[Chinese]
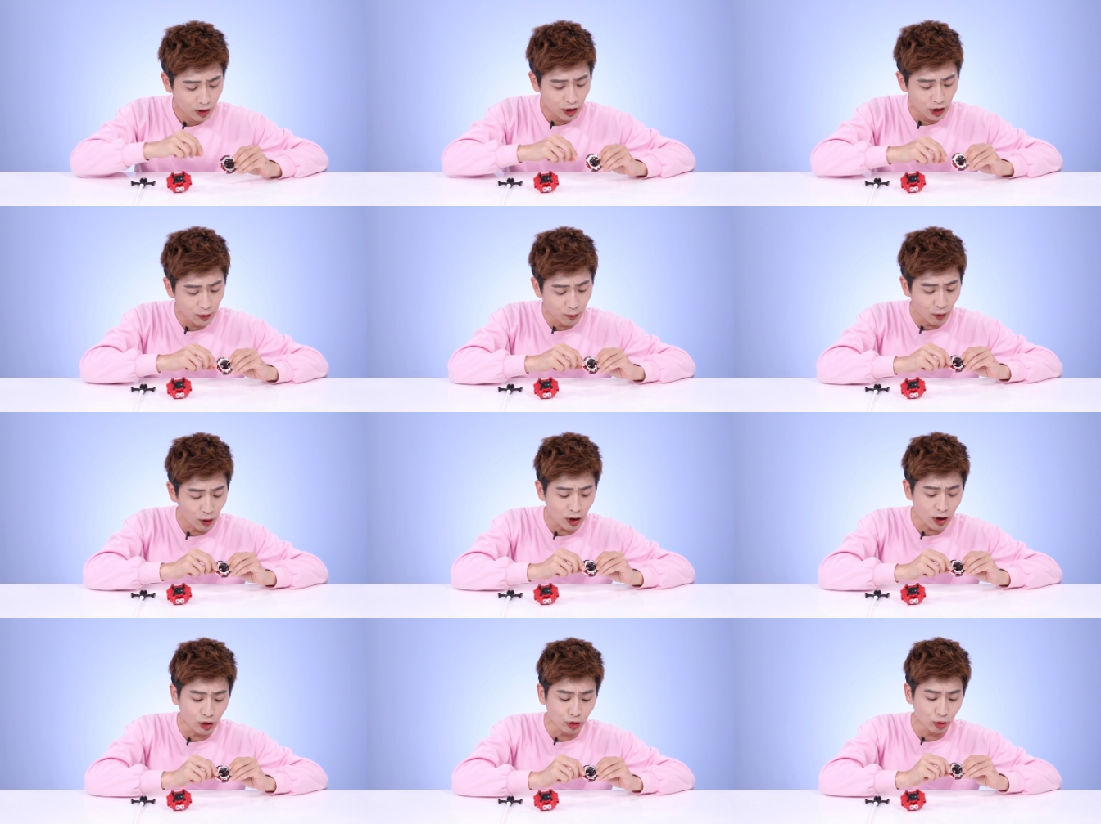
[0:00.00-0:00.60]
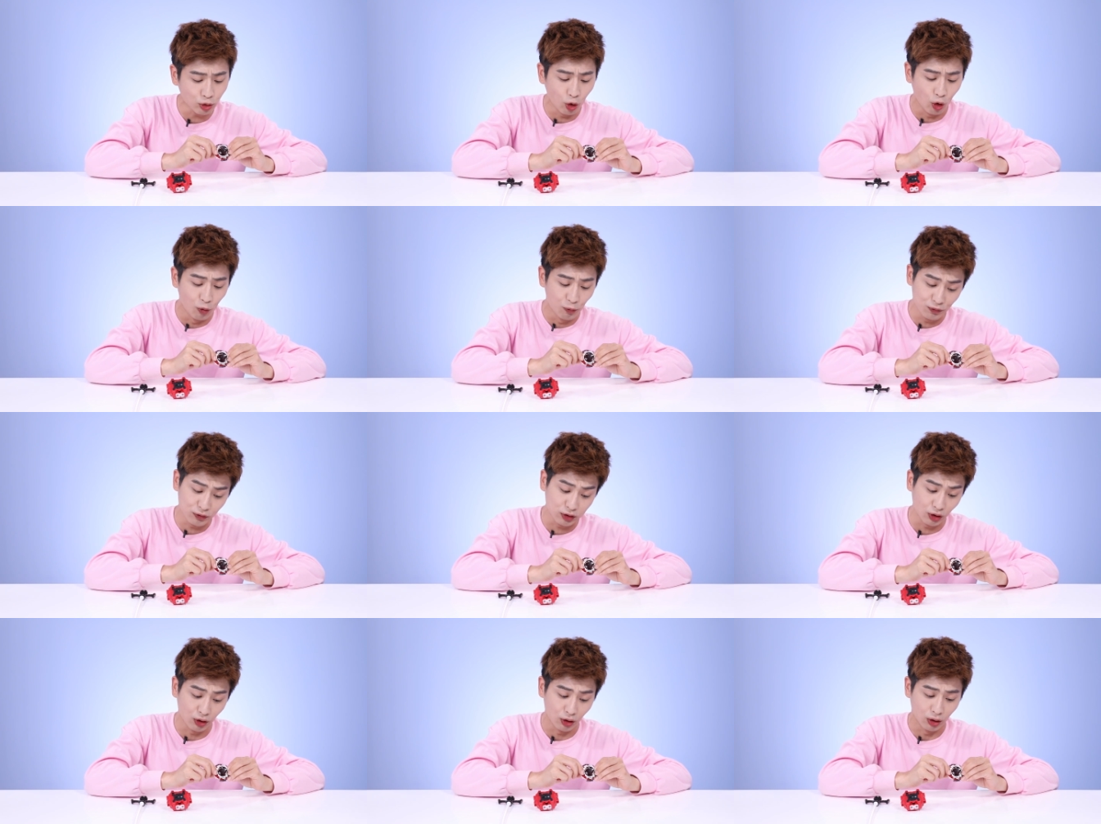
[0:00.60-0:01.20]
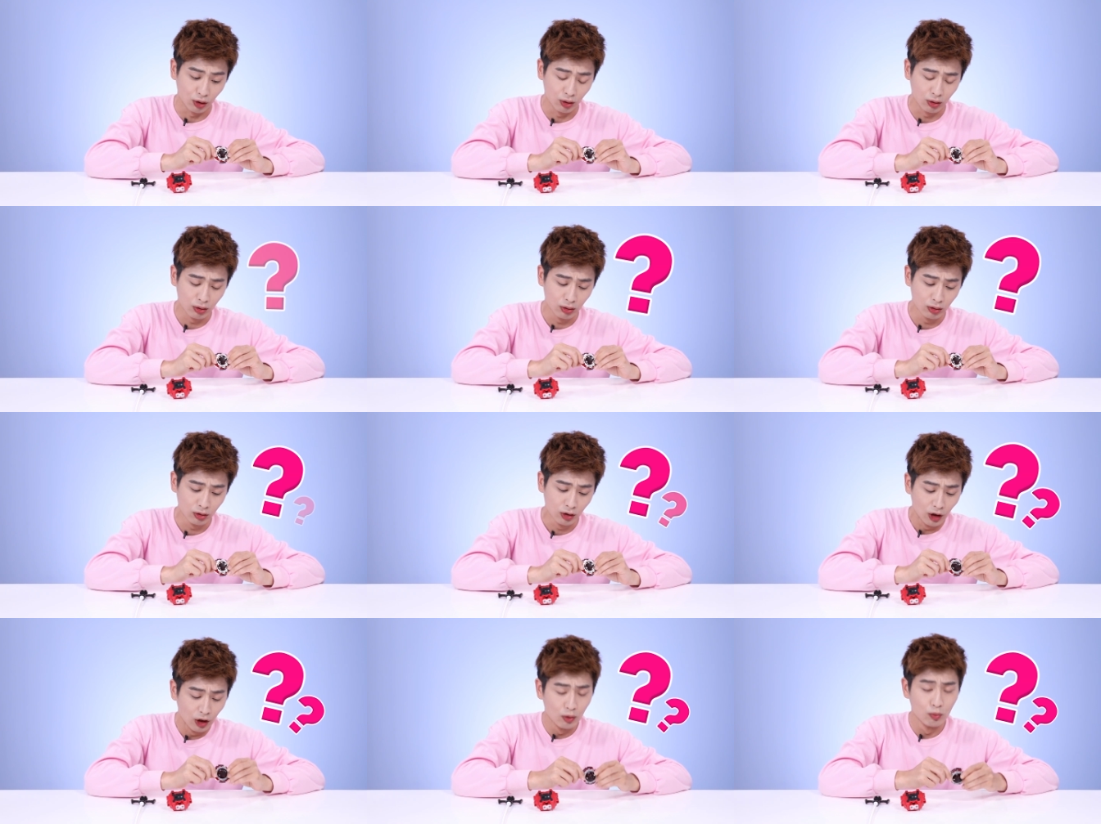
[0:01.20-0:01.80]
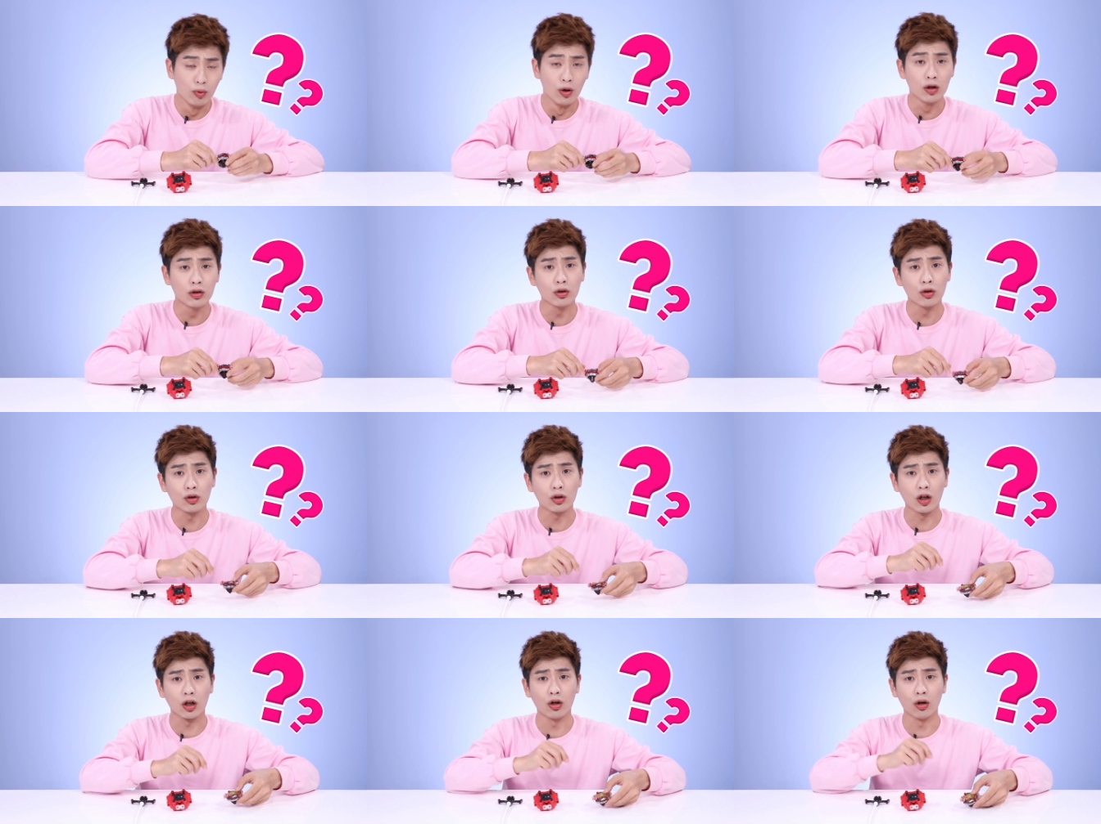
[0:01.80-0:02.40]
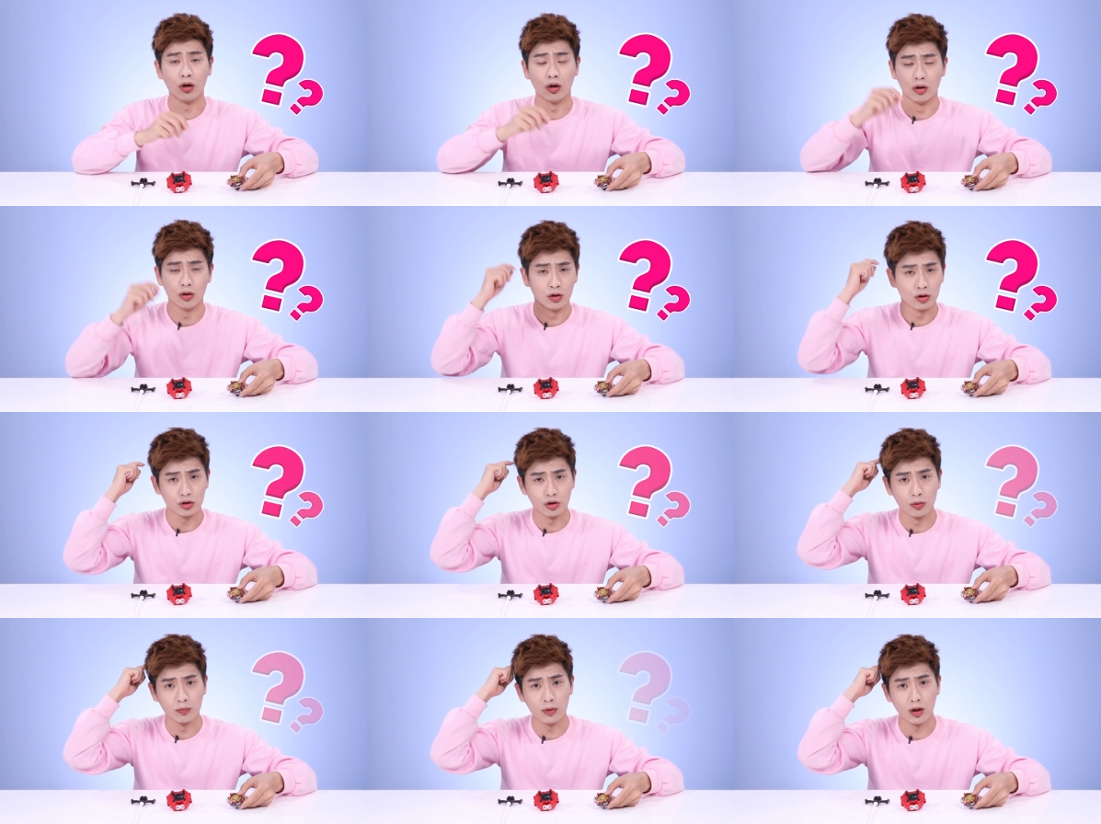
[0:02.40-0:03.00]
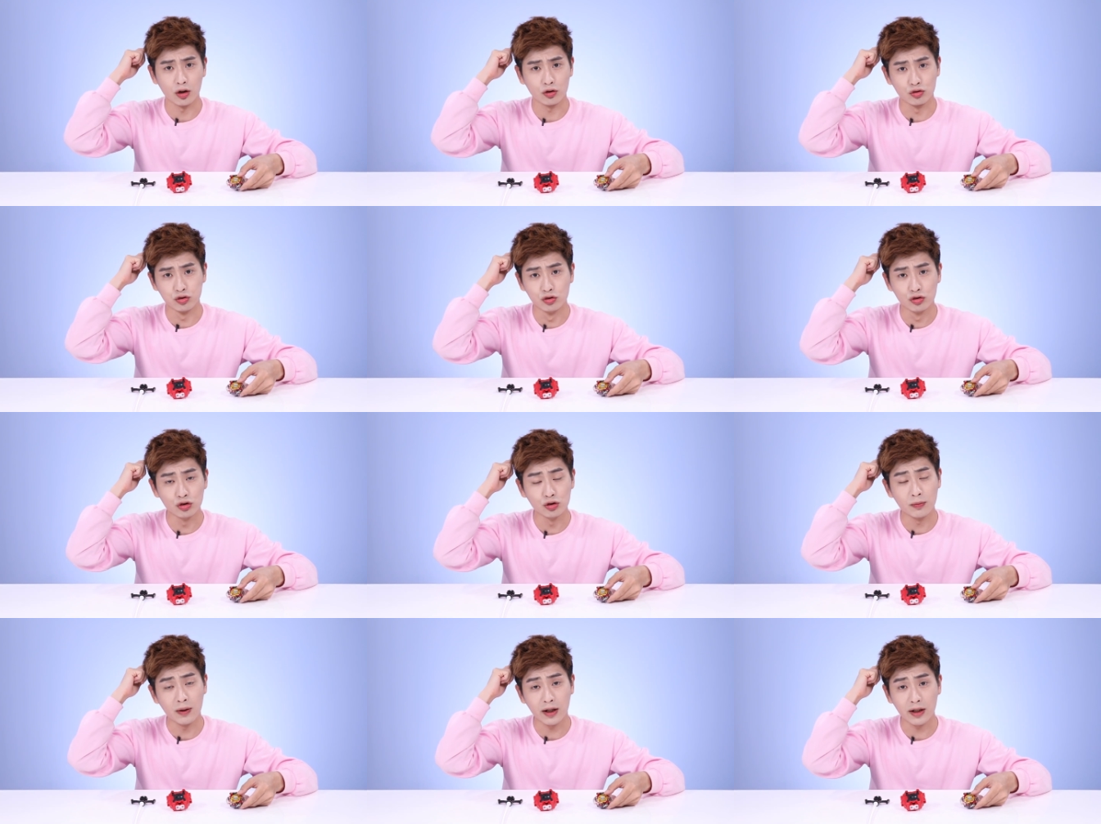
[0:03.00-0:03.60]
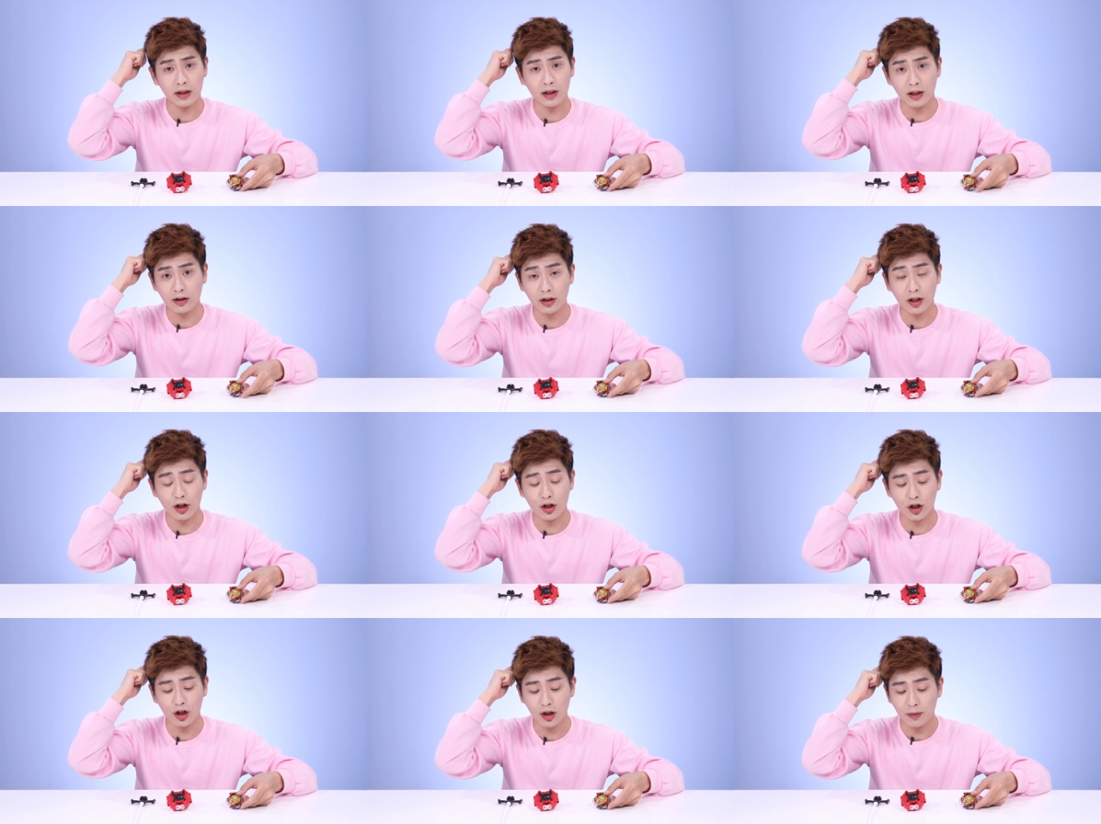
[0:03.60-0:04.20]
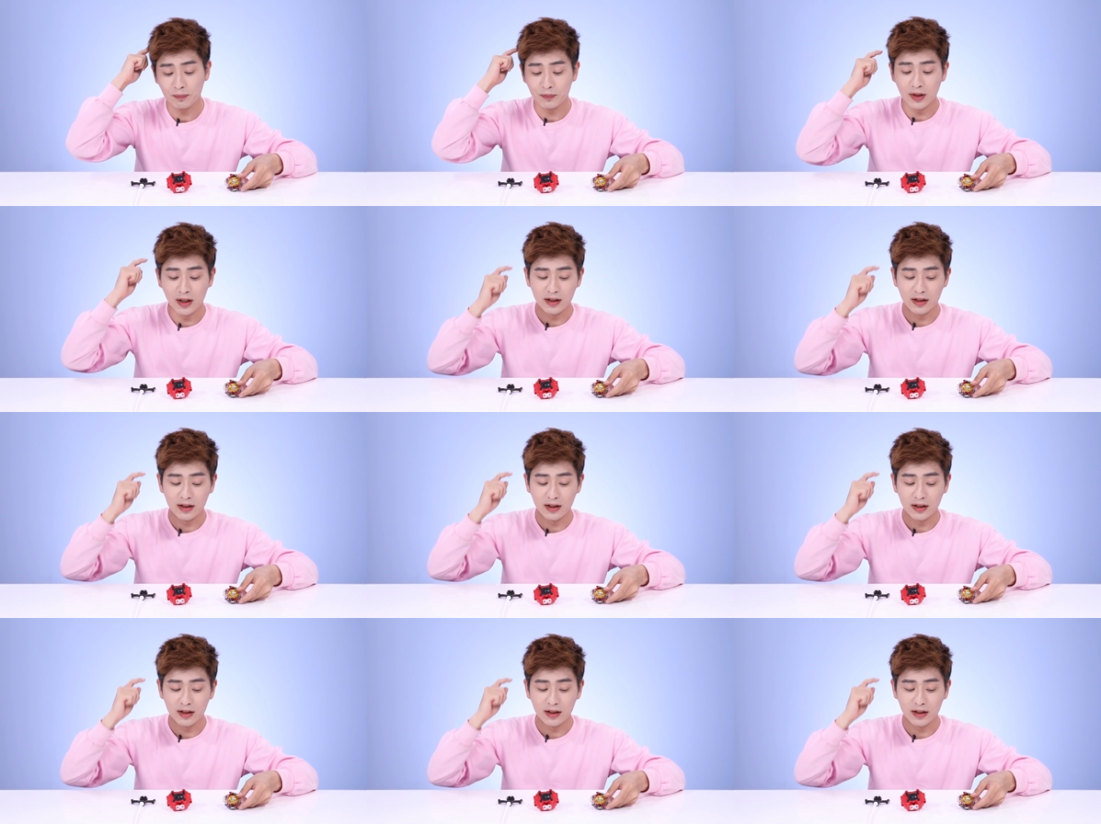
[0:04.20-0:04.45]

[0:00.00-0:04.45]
但是呢，他们没有重力环，为什么呢？到底有什么区别呢？